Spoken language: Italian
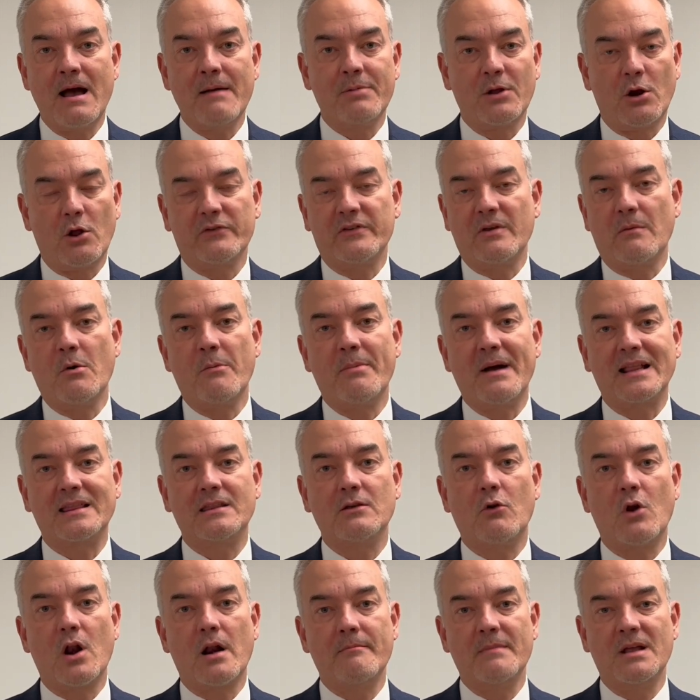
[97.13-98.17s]
però siamo
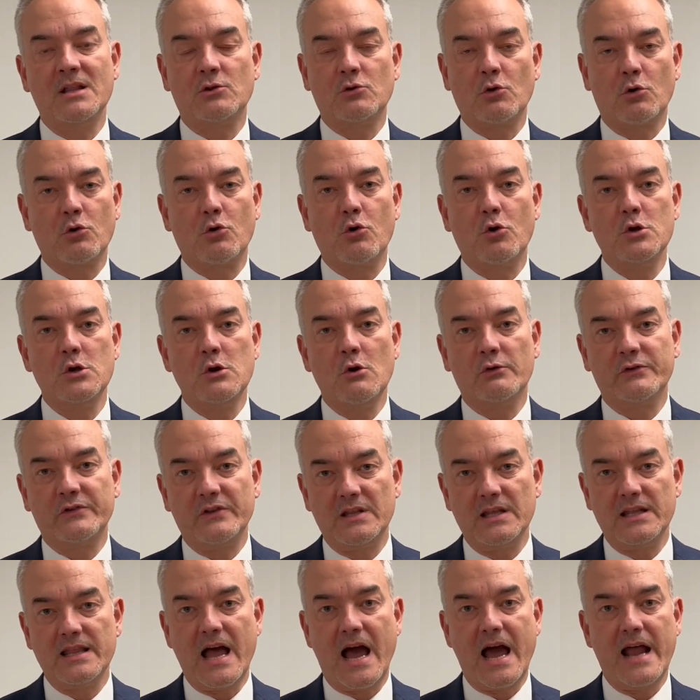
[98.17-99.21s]
particolarmente orgogliosi
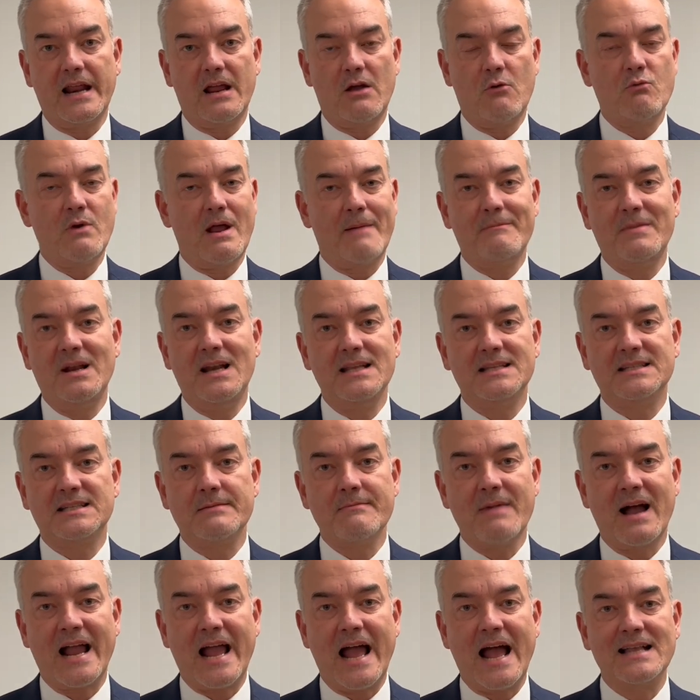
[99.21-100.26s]
di dare una
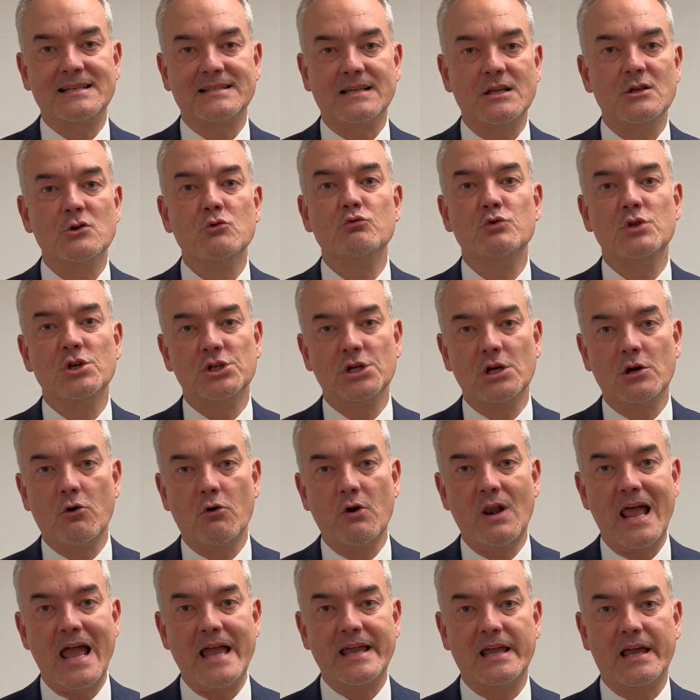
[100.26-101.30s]
bellissima casa agli 11
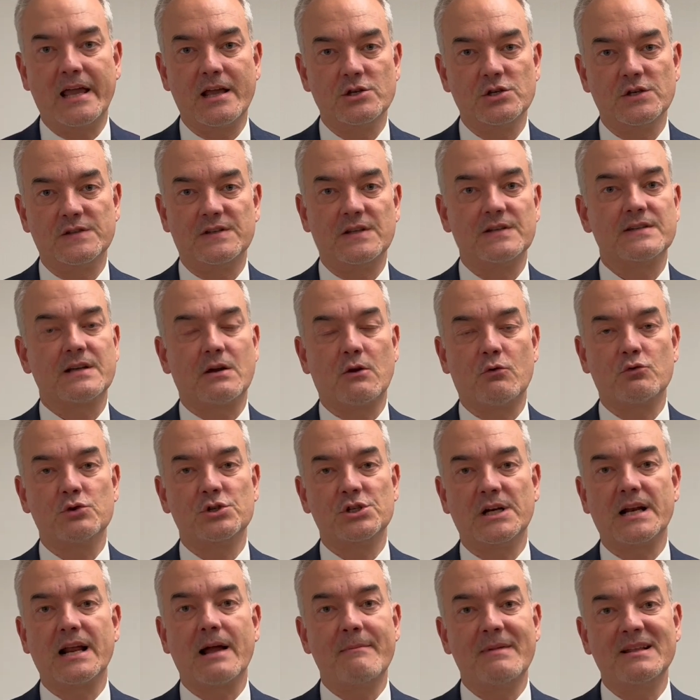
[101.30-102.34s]
colleghi che gestiscono
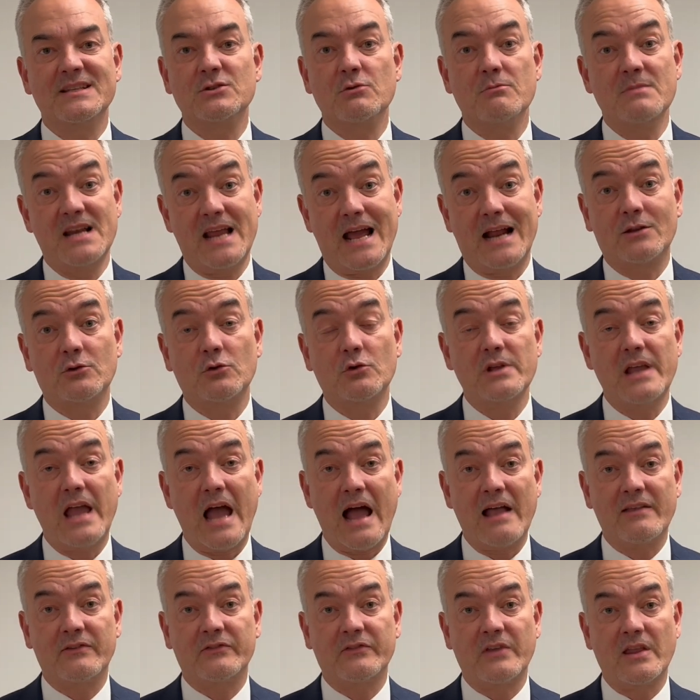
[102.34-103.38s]
circa mezzo miliardo di
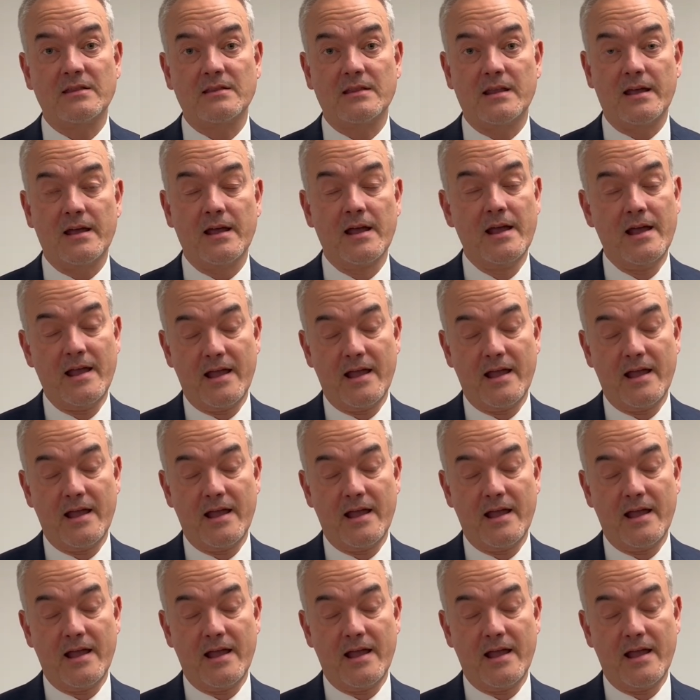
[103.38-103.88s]
asset